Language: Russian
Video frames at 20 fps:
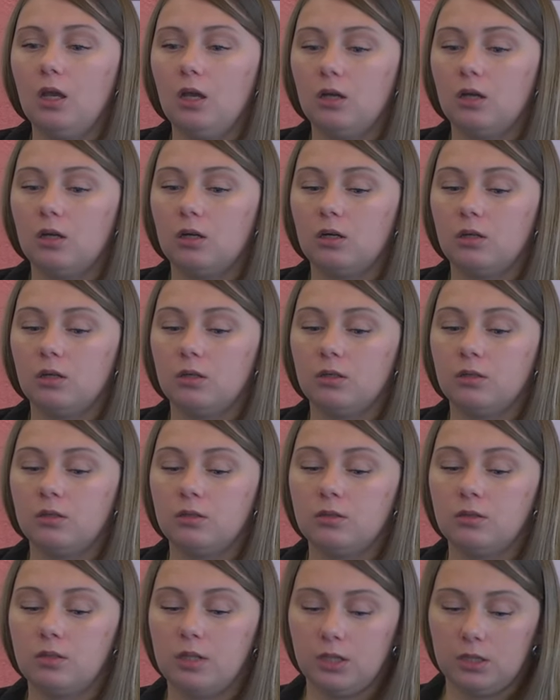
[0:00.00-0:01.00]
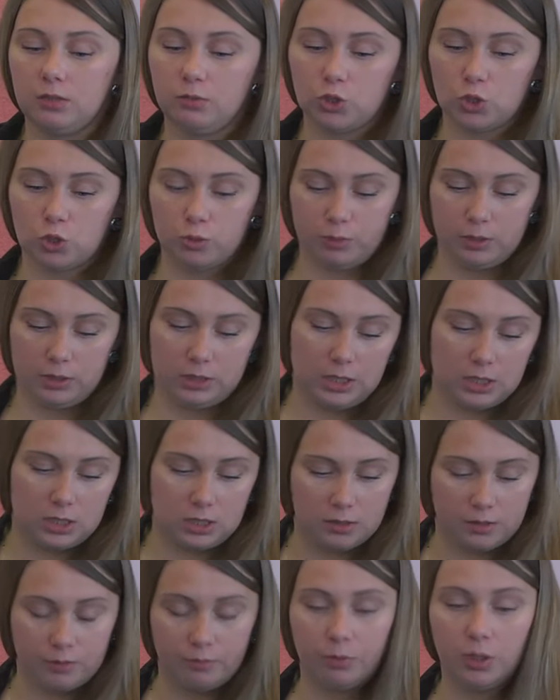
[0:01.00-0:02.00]
А, для того, чтобы
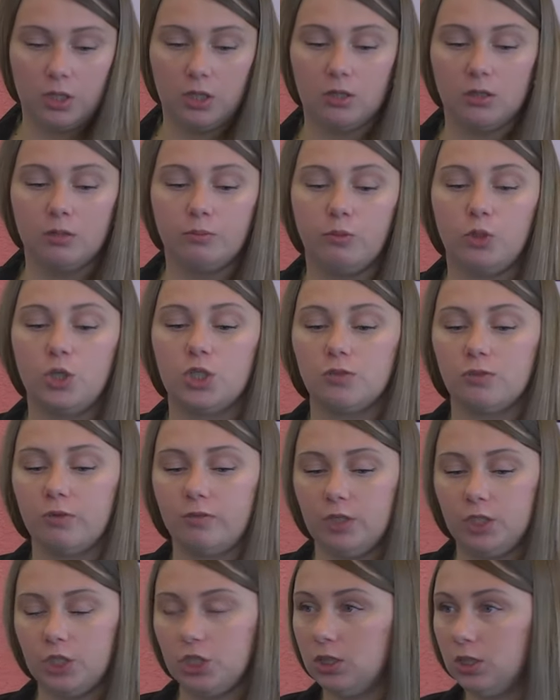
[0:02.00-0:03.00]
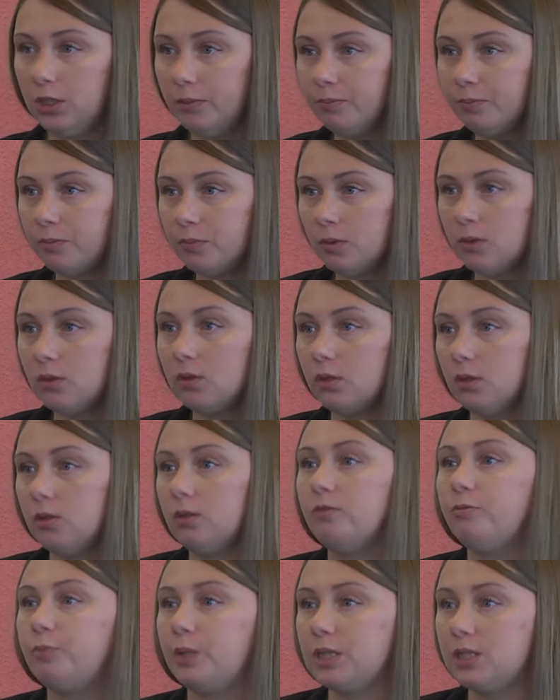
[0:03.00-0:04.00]
дети были больше вовлечены
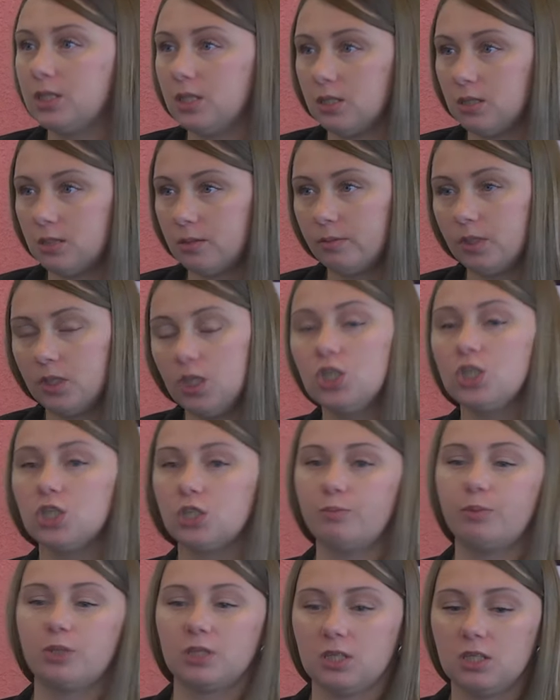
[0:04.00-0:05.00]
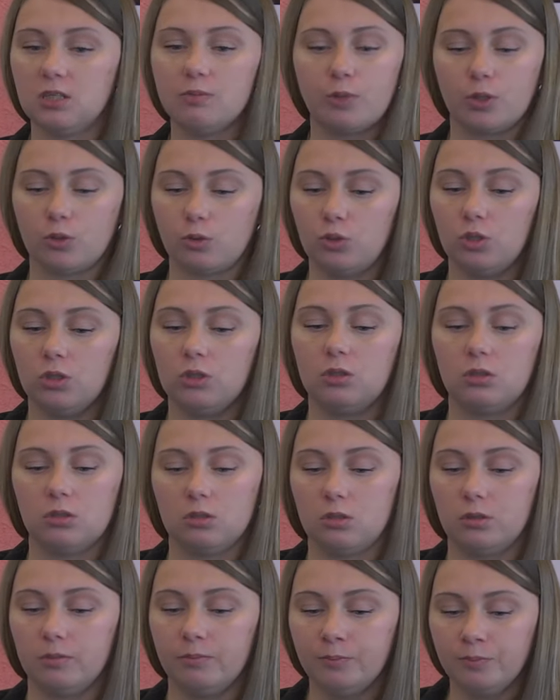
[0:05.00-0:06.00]
а, в процесс, конечно же, процесс проходит
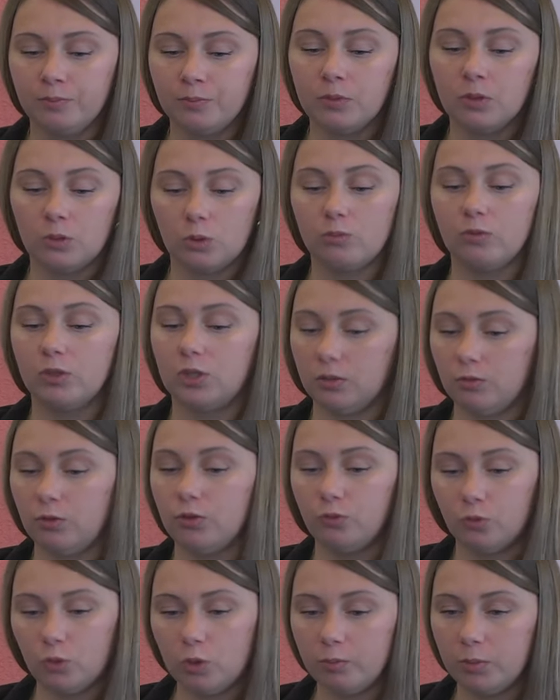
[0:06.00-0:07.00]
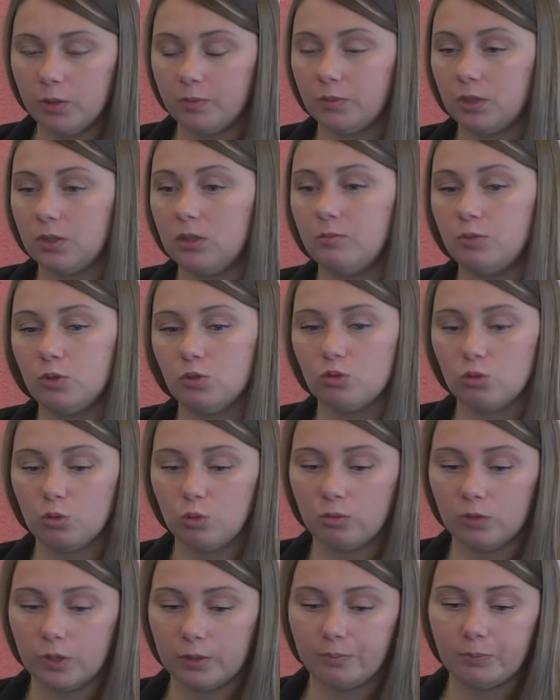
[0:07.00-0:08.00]
э, ну, в игровой форме, это
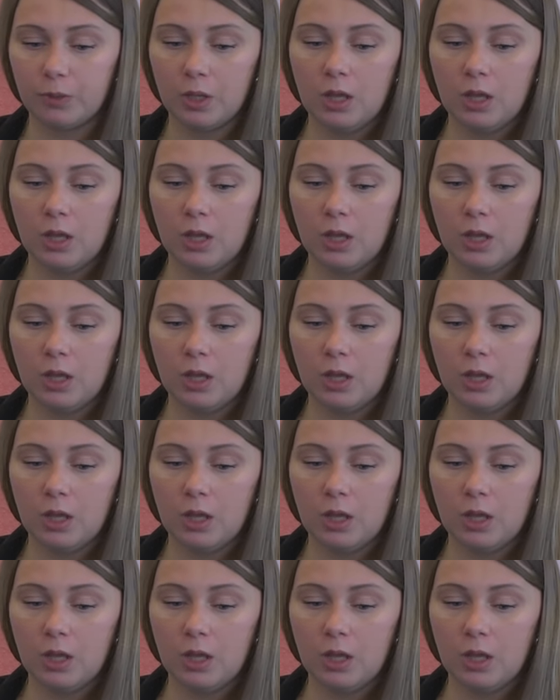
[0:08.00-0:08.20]
безусловно.